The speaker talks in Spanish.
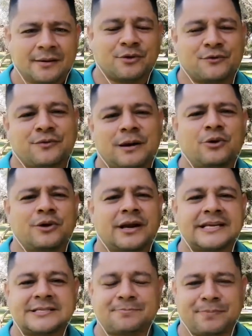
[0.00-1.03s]
por favor,
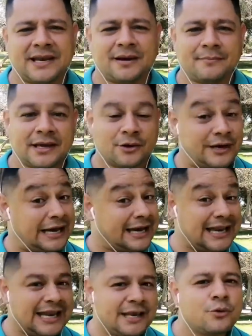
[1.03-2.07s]
espérame con
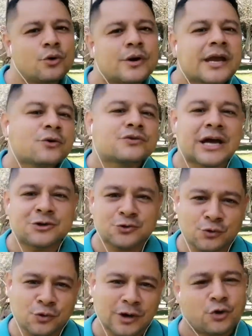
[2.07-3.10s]
aquel libro que nos
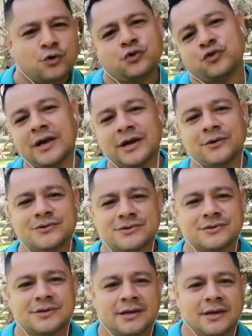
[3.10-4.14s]
ayudó a conocernos.
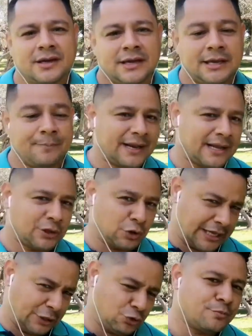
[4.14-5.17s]
Y para
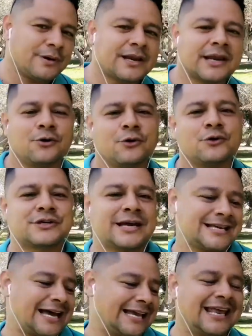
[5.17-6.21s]
que tú me
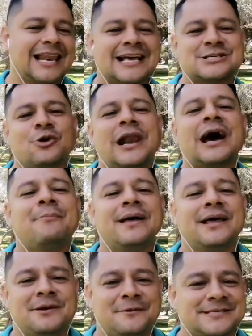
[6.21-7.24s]
reconozcas, aquí en la solapa
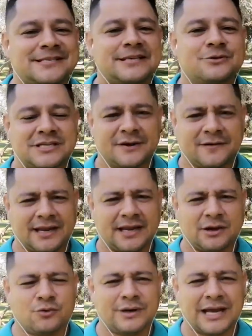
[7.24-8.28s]
de mi vestido
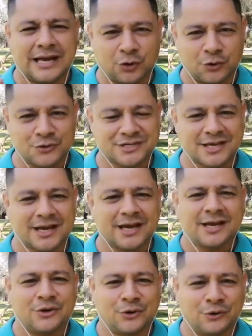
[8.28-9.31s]
llevaré una rosa
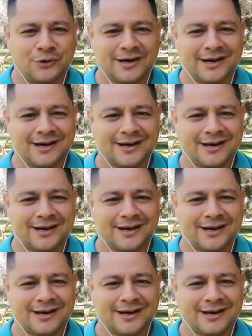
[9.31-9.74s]
roja.